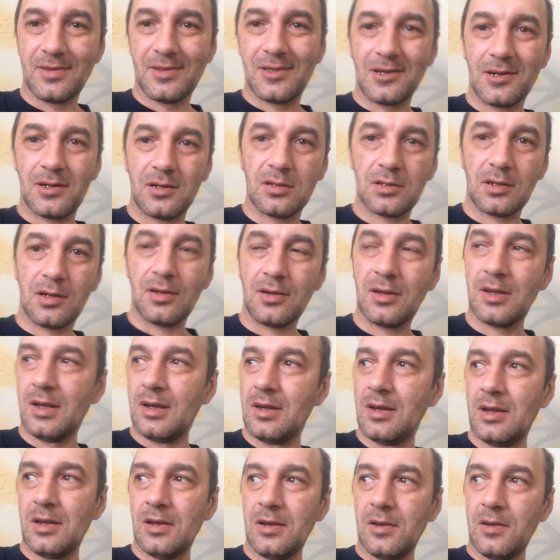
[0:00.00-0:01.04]
Бондаренко
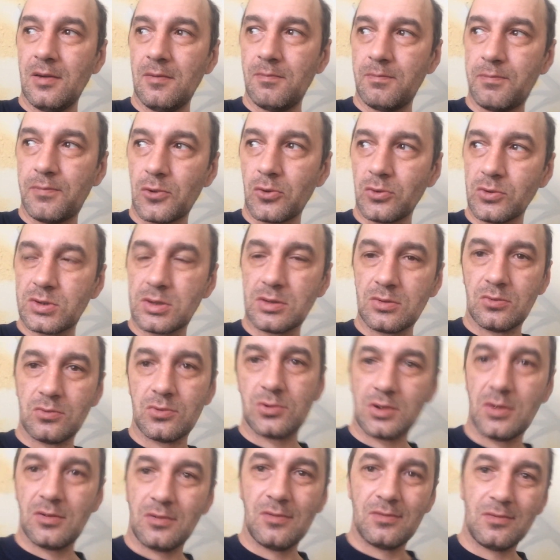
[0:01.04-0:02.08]
просто
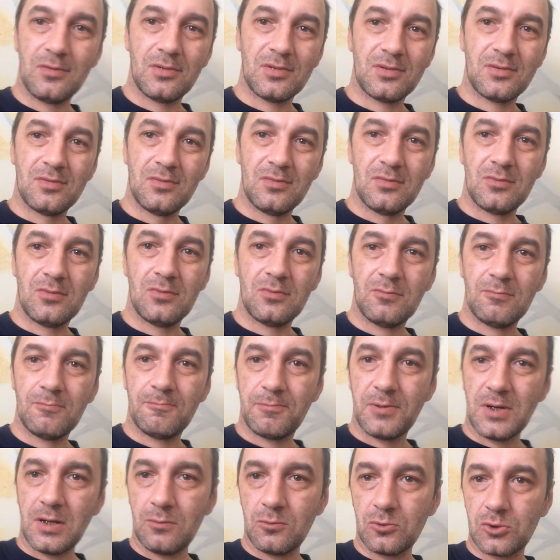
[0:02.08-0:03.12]
уже, вот, ну,
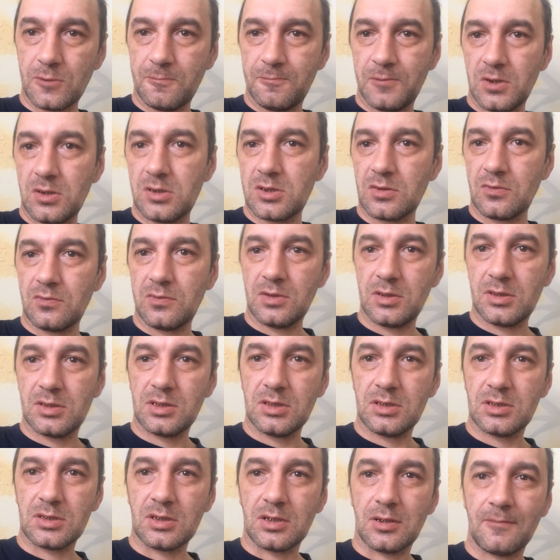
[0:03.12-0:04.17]
прям уже притча во
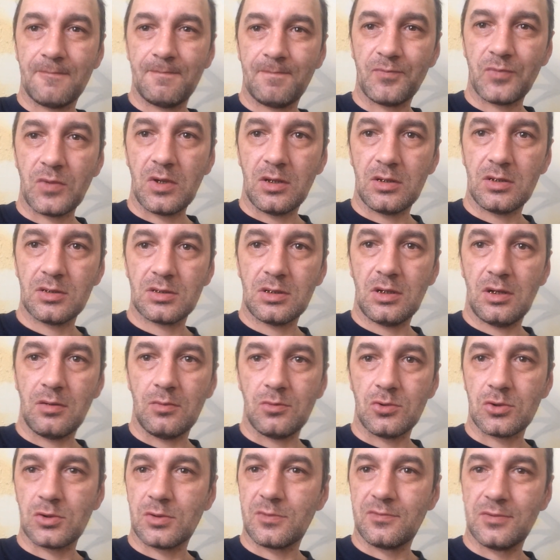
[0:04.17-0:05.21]
языцах. Я не
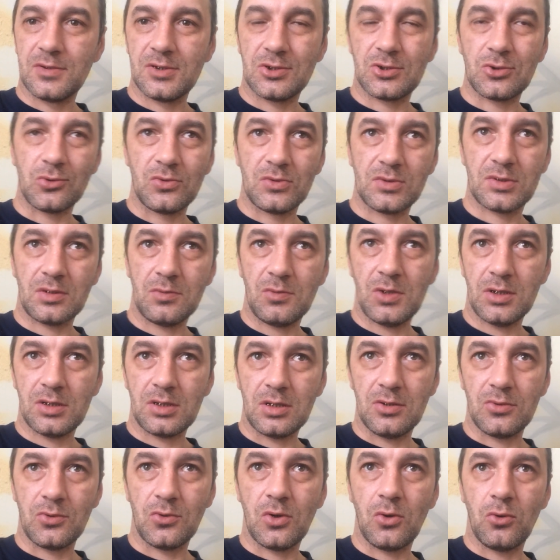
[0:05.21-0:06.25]
знаю, может вы еще не
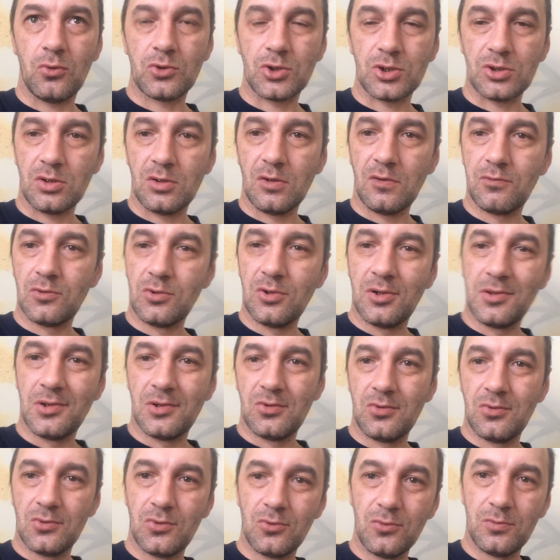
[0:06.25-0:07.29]
заметили, но я очень давно
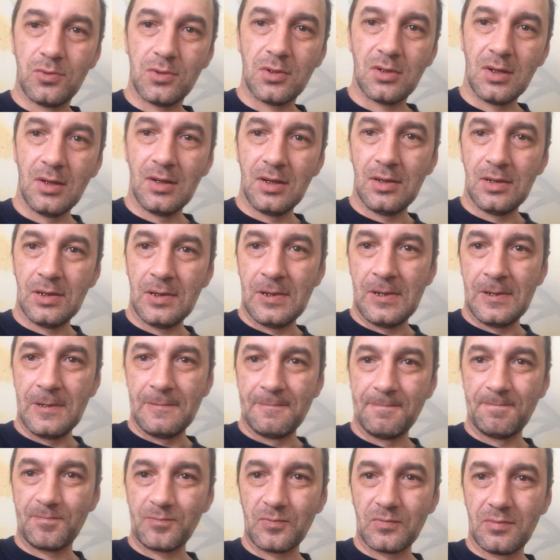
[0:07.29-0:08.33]
на ютубе
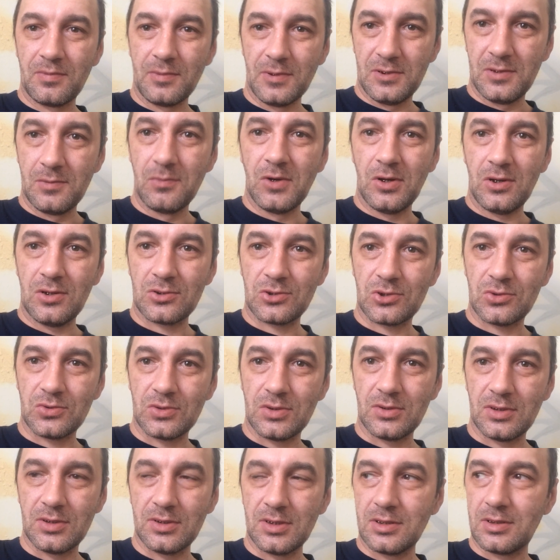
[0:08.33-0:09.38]
понимаю, что
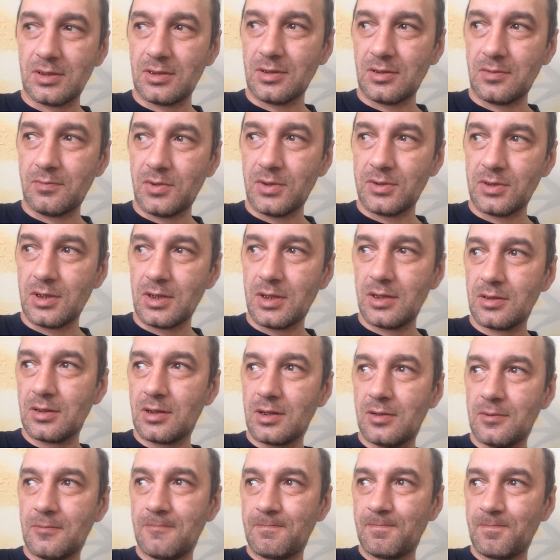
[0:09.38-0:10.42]
делает этот
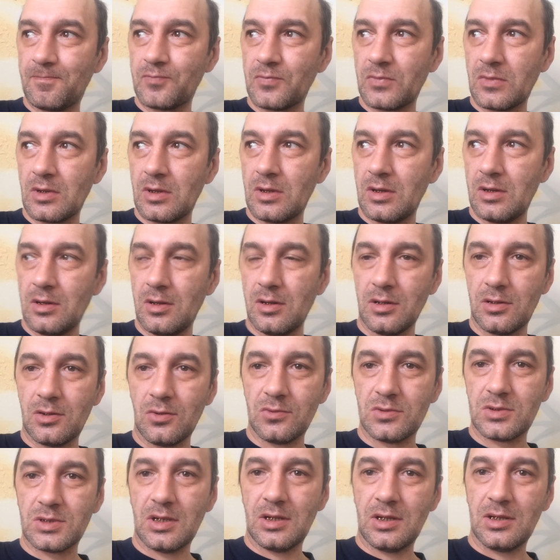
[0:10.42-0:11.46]
Бондаренко. Это
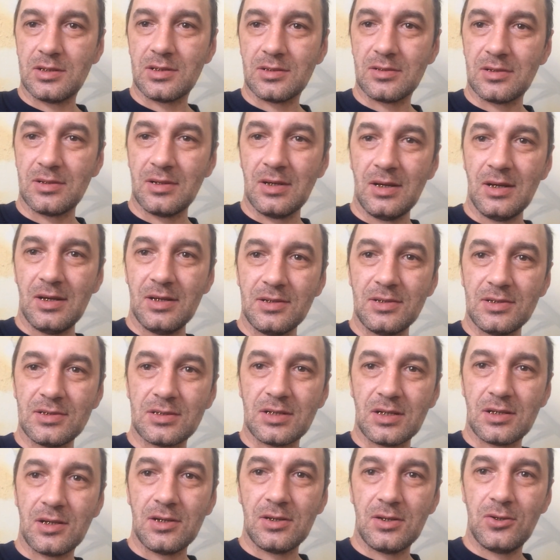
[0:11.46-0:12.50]
вот знаете,
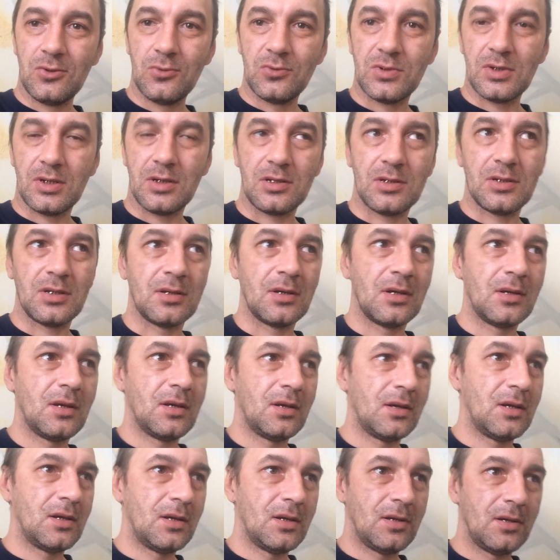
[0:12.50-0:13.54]
есть такие люди, они...
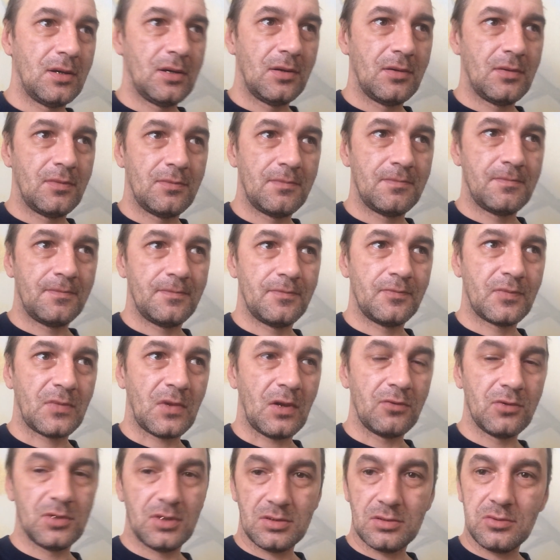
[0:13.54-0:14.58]

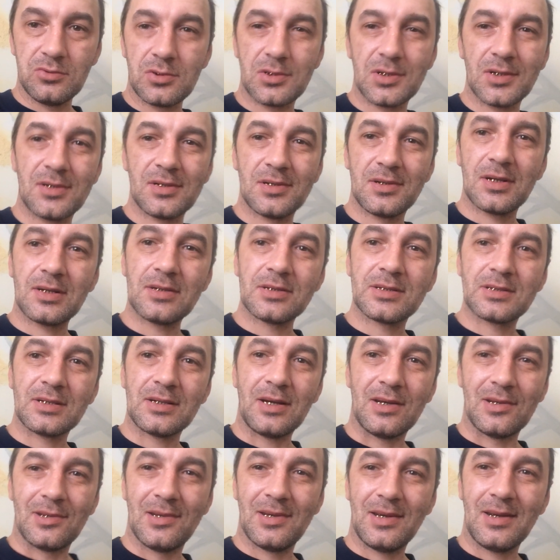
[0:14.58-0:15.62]
А вы дослушайте до
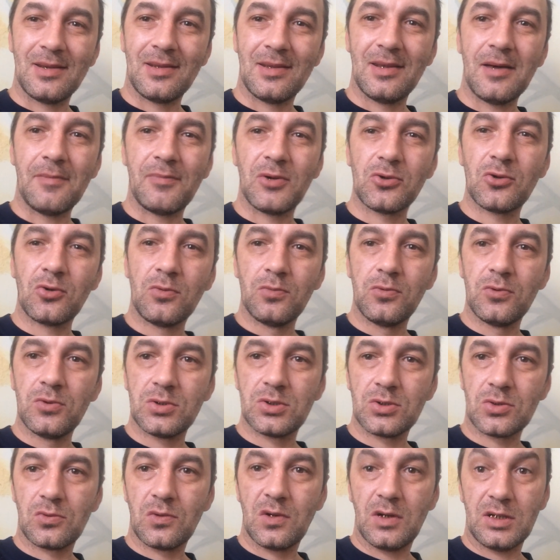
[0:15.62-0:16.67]
конца, да, да. Потом
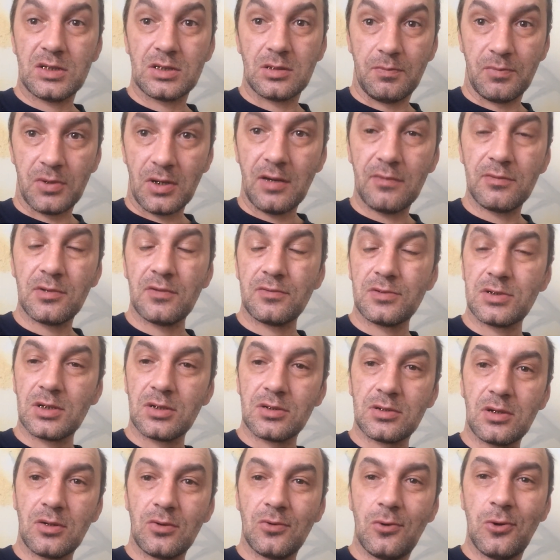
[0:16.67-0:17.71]
будете ругаться, правда
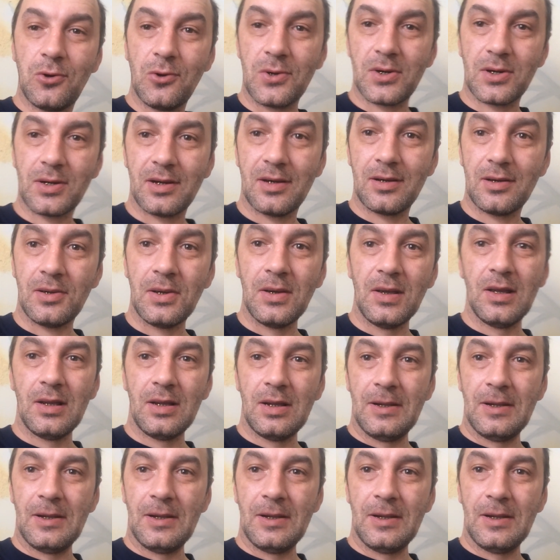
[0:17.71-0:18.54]
всегда горькая,